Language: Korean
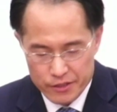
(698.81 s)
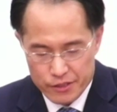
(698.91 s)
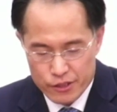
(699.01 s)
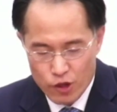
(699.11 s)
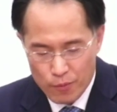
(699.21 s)

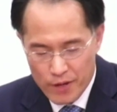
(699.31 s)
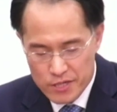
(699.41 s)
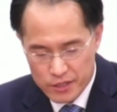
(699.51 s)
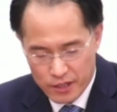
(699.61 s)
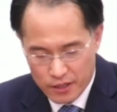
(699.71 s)
즐겁게
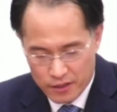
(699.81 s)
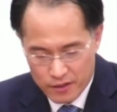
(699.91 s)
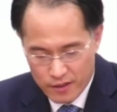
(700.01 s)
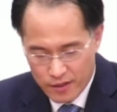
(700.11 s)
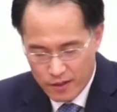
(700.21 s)
할지니라.
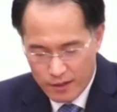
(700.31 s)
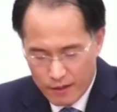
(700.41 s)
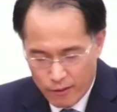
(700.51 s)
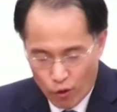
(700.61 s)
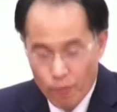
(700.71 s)

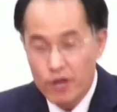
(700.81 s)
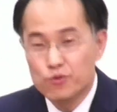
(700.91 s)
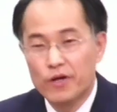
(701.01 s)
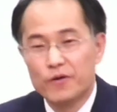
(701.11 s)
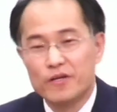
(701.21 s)
얼마나
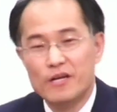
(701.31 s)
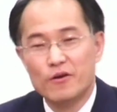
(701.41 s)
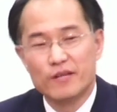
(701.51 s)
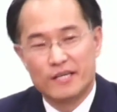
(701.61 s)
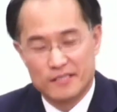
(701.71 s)
좋아요.
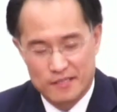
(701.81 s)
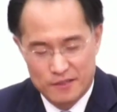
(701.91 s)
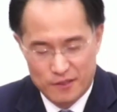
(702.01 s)
1년간. 예.